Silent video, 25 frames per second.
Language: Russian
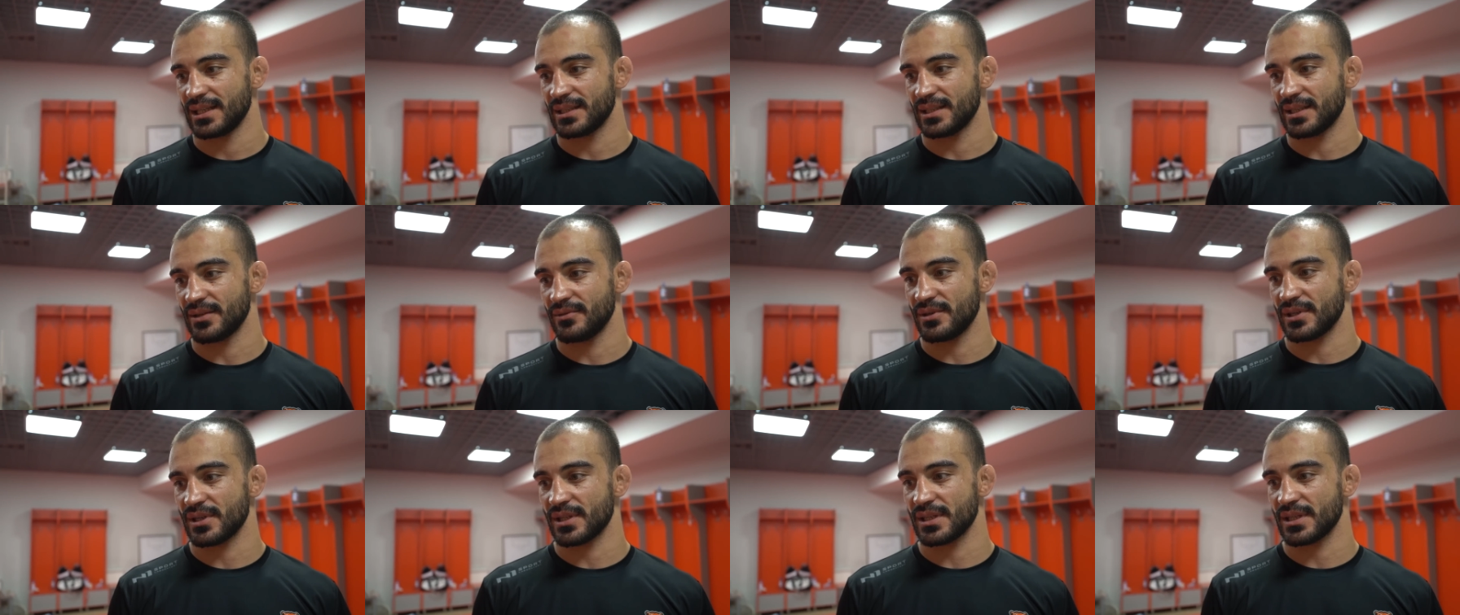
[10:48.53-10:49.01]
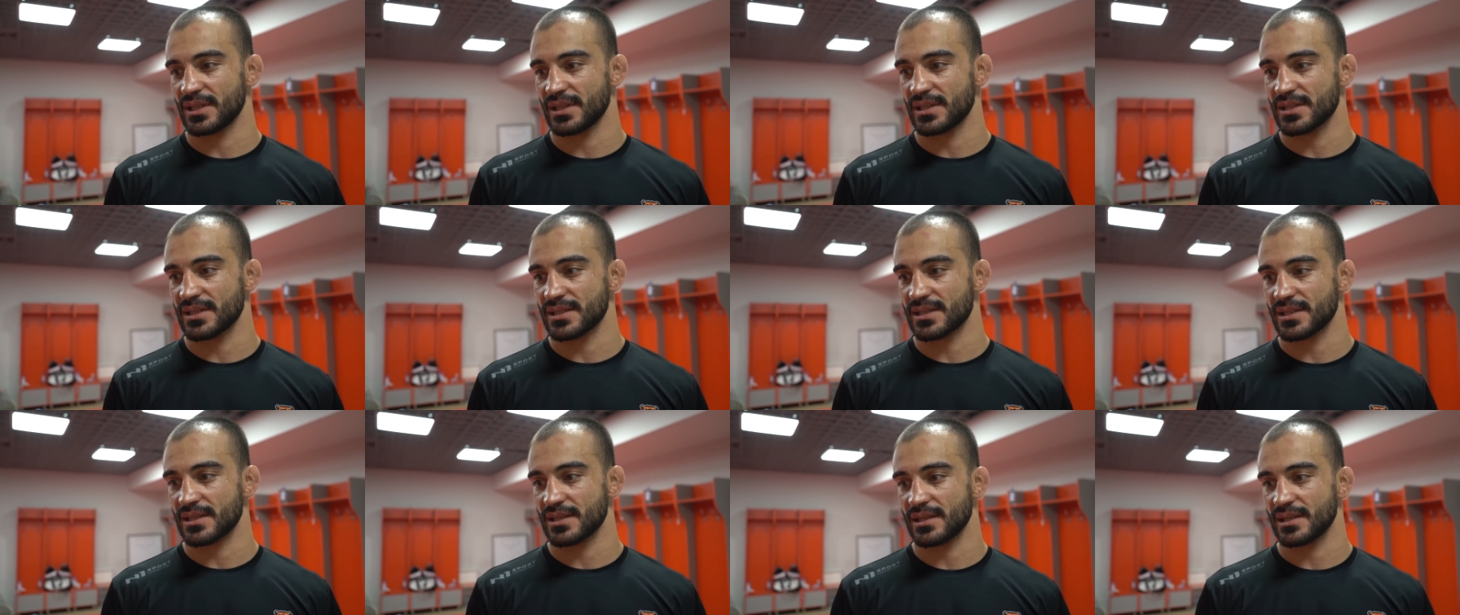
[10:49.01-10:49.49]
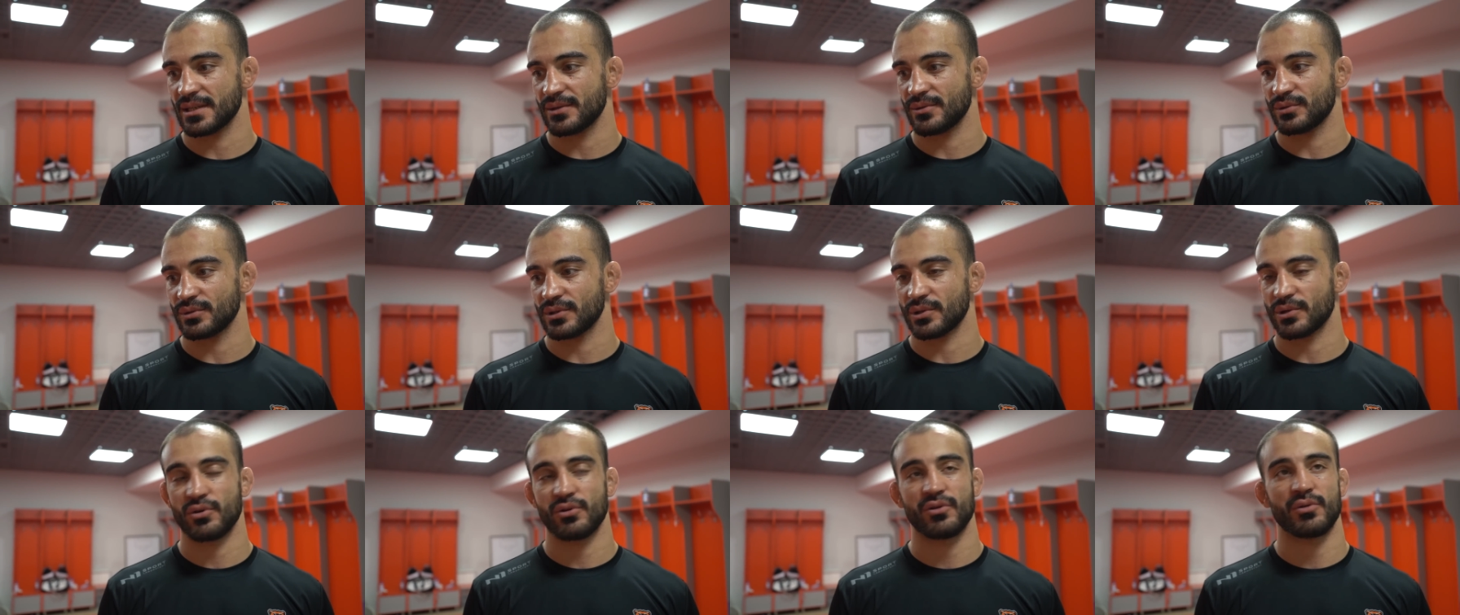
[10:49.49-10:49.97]
наверное, из-за
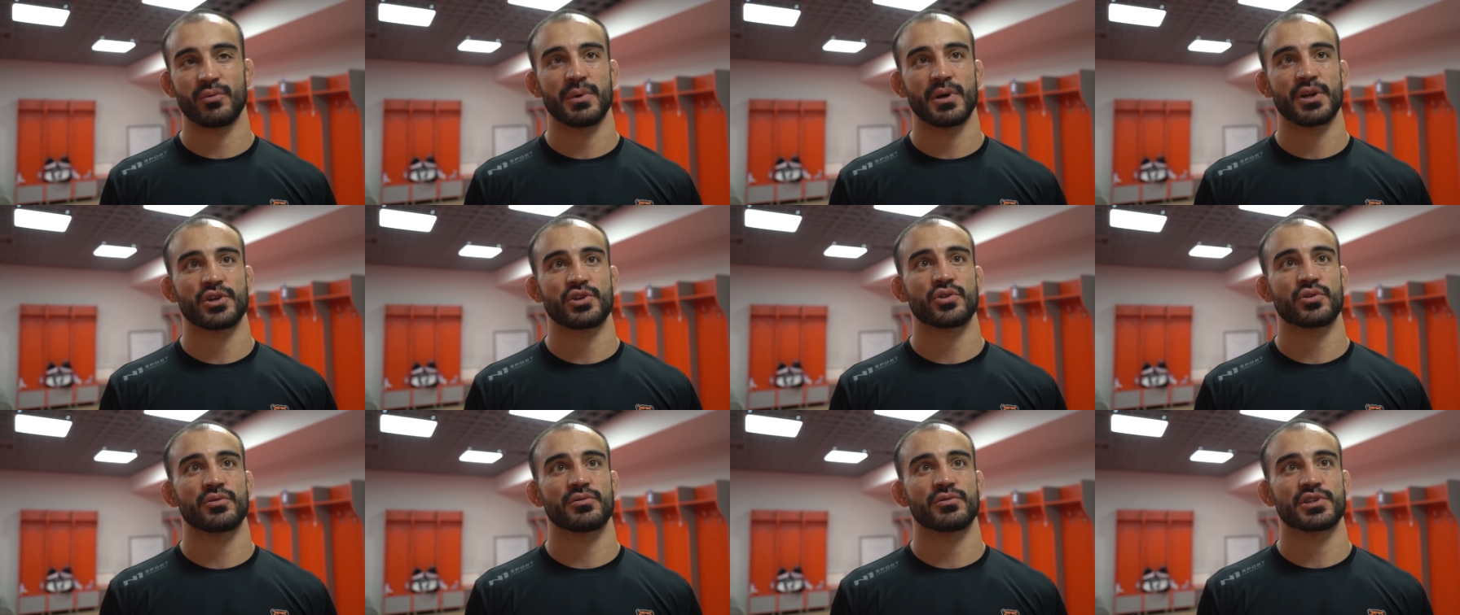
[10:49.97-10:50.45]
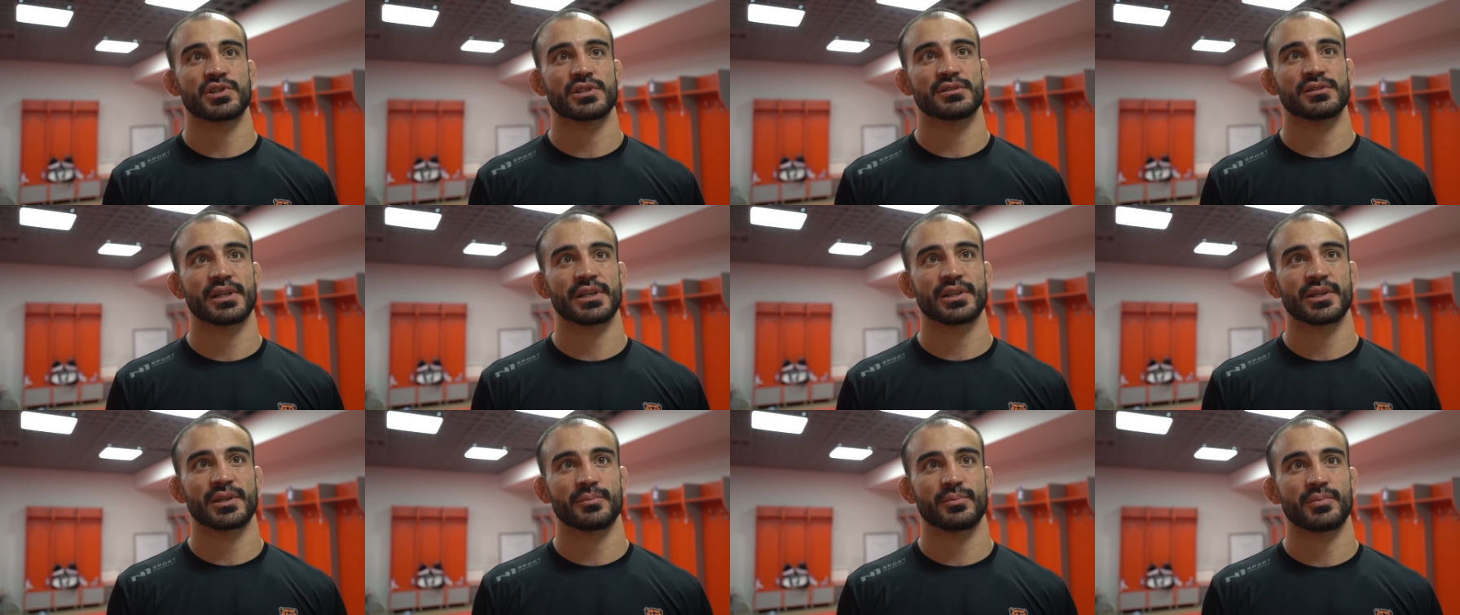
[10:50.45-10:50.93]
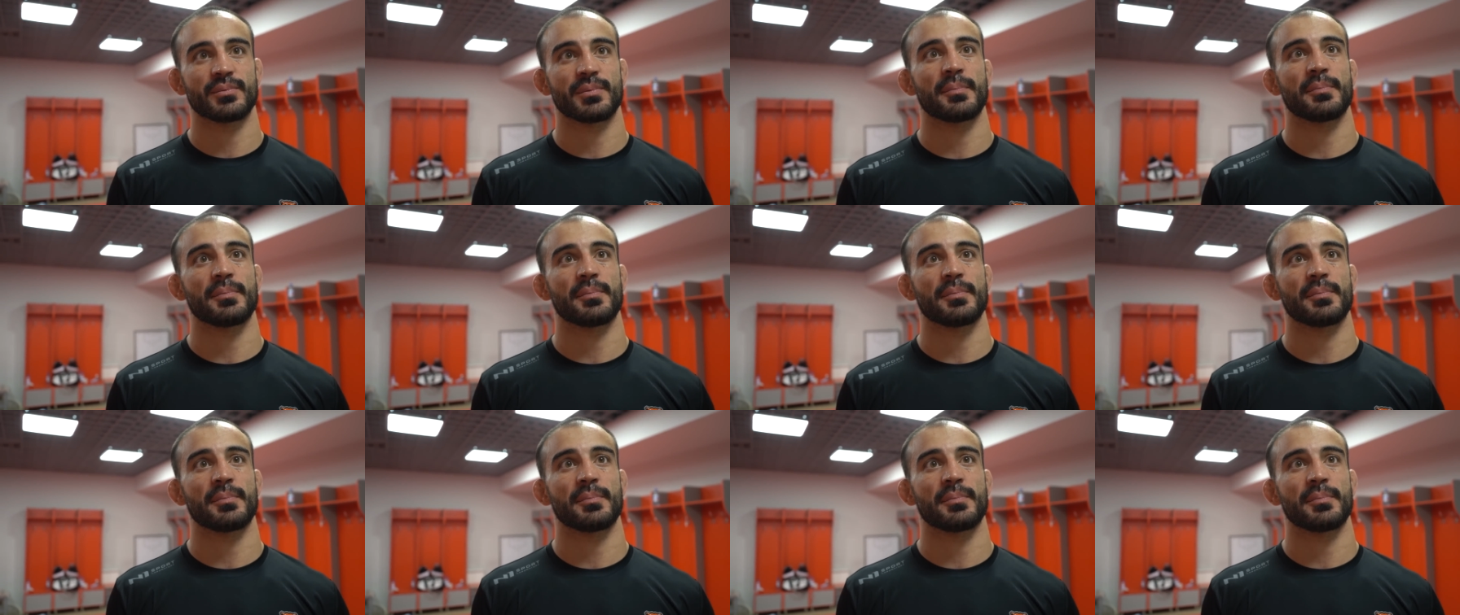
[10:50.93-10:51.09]
вот такого большого желания